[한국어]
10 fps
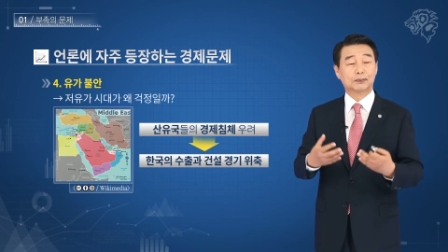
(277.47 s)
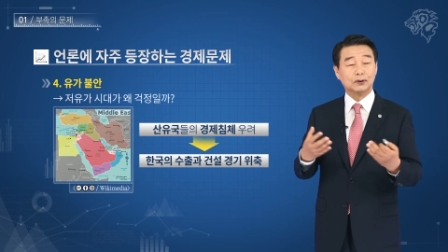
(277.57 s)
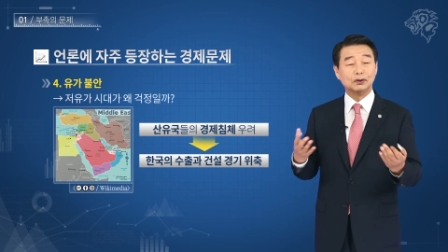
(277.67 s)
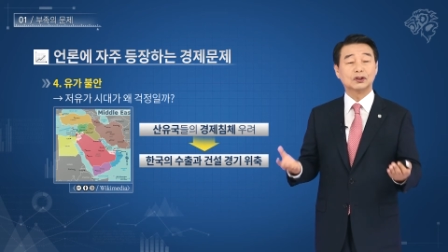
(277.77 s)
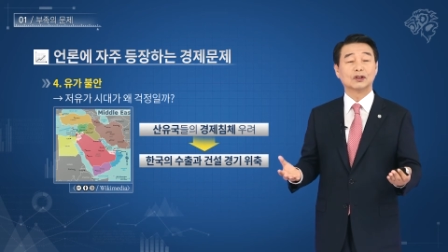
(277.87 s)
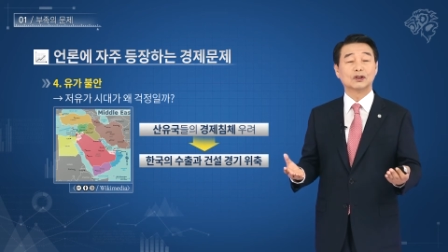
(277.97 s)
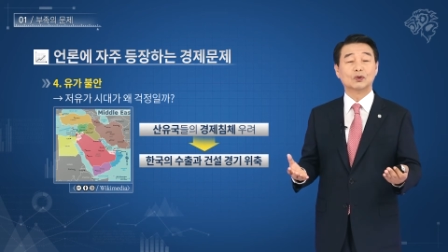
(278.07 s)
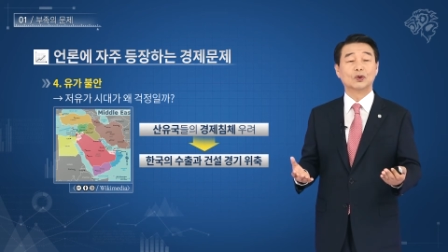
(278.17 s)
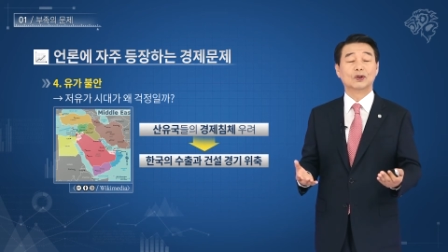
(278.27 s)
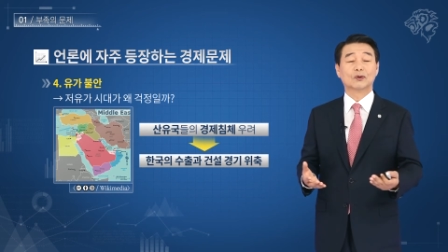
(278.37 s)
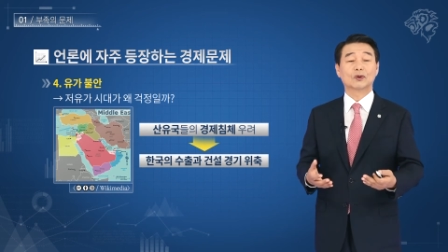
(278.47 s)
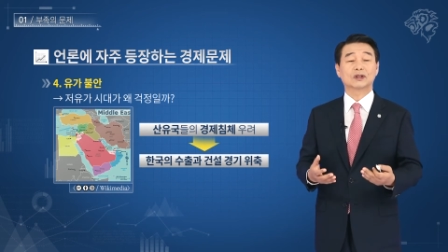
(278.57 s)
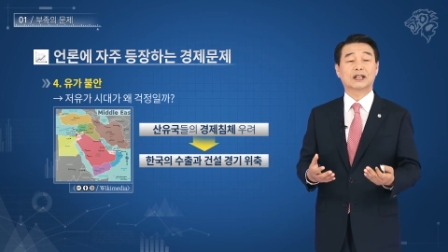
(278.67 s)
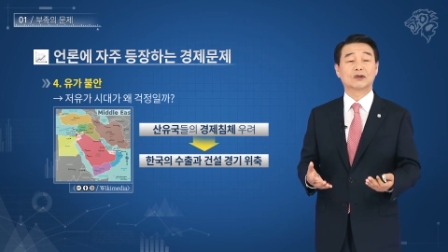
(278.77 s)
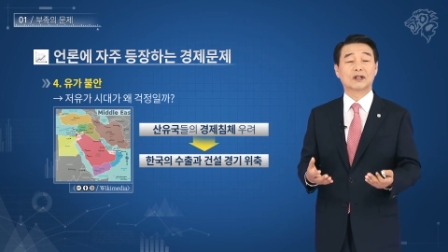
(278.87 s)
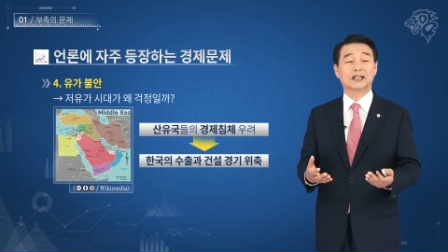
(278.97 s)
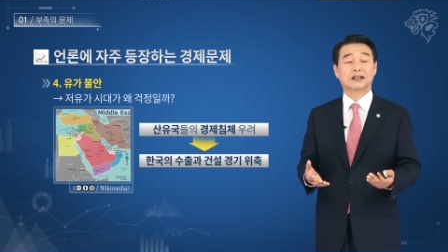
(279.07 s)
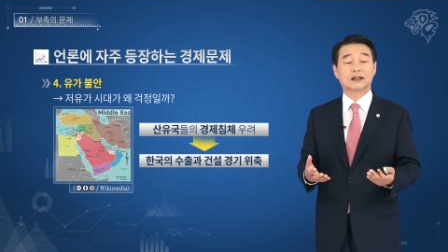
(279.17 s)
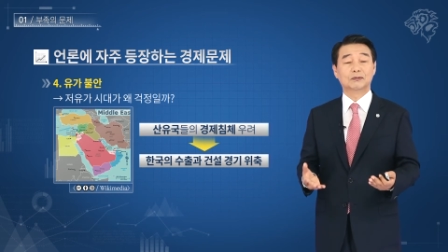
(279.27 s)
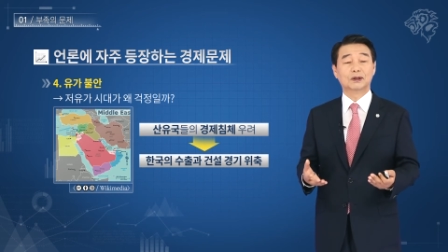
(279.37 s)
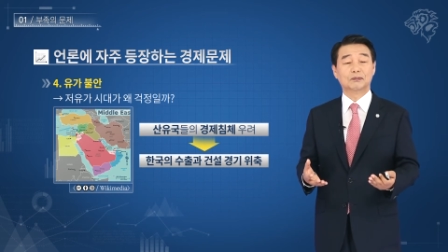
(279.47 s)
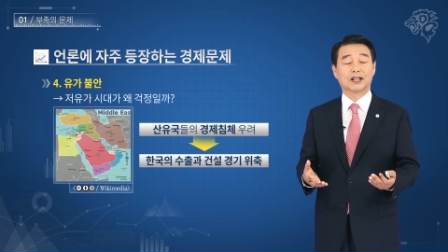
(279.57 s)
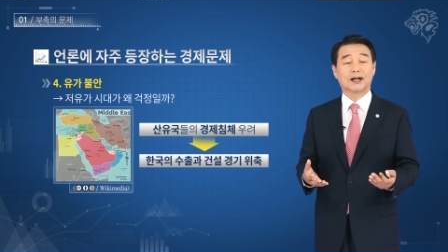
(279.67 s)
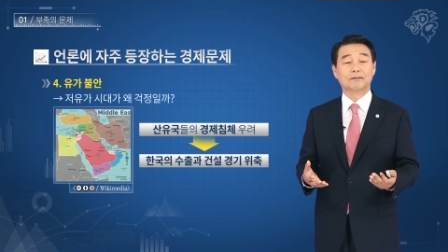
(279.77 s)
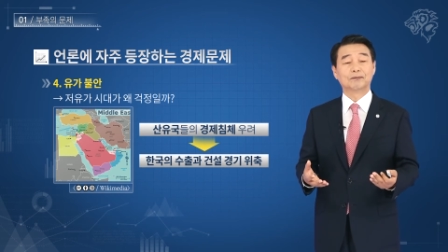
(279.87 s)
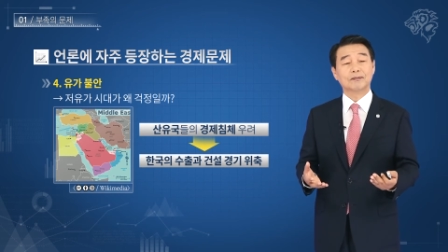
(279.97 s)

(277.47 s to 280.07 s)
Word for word: 부정적인 요인으로 작용하기 때문입니다.